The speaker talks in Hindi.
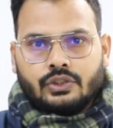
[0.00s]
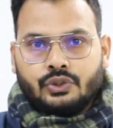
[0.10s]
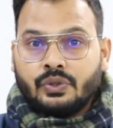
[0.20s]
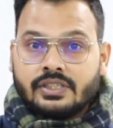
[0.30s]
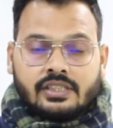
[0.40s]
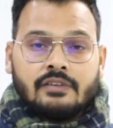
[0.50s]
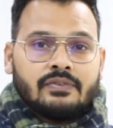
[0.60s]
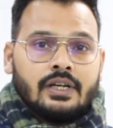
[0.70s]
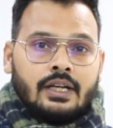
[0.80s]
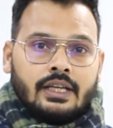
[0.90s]
क्योंकि
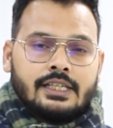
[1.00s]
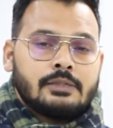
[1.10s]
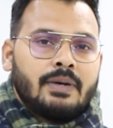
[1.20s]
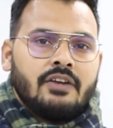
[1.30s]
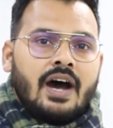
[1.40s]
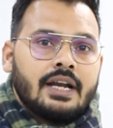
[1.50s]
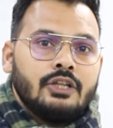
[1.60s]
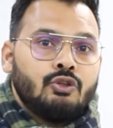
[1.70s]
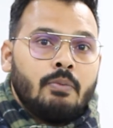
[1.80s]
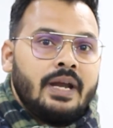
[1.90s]
सिर्फ इस परिवार
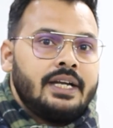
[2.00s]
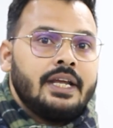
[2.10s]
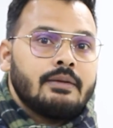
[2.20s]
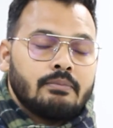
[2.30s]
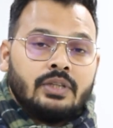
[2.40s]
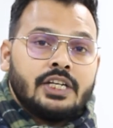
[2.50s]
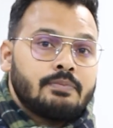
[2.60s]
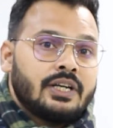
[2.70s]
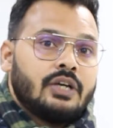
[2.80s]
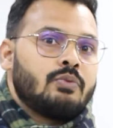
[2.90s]
ने दो बेटे देश
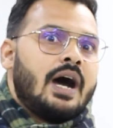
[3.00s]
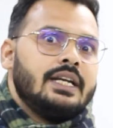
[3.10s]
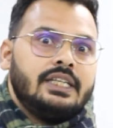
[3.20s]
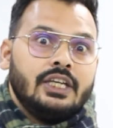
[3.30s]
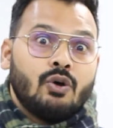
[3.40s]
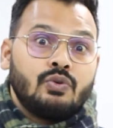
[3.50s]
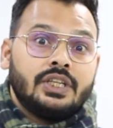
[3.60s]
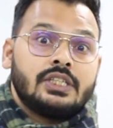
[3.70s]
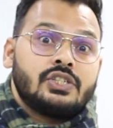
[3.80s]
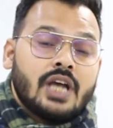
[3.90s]
पर कुर्बान किए हैं और
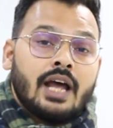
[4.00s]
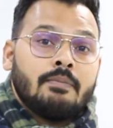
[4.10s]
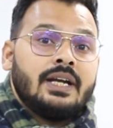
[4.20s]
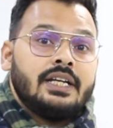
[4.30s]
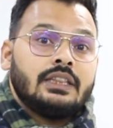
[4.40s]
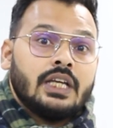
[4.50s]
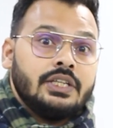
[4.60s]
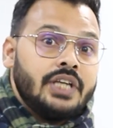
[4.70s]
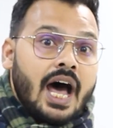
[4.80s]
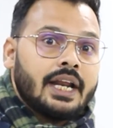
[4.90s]
उनके चार बेटे
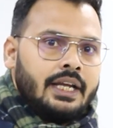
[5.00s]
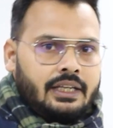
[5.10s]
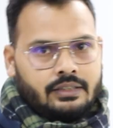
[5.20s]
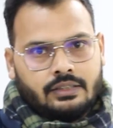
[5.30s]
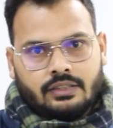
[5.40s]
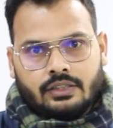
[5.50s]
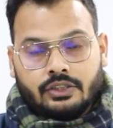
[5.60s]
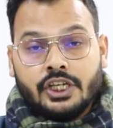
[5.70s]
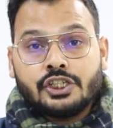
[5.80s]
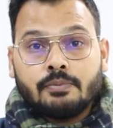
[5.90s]
तैयार हैं
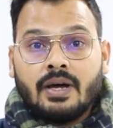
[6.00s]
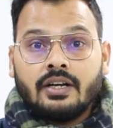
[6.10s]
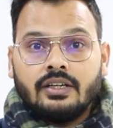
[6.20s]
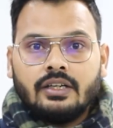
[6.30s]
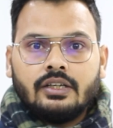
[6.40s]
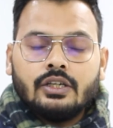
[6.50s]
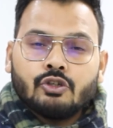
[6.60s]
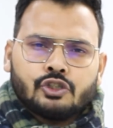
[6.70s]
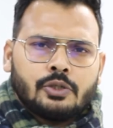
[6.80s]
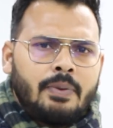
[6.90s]
देश पर
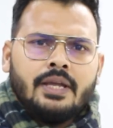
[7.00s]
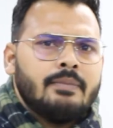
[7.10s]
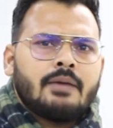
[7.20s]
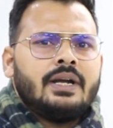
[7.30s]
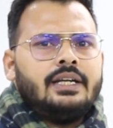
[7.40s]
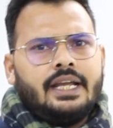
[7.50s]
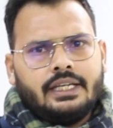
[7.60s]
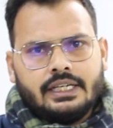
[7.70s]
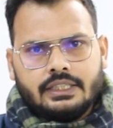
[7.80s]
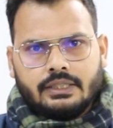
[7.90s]
कुछ भी मर मिटने
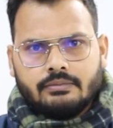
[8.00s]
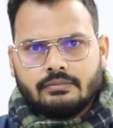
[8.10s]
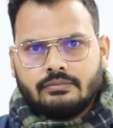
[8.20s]
के लिए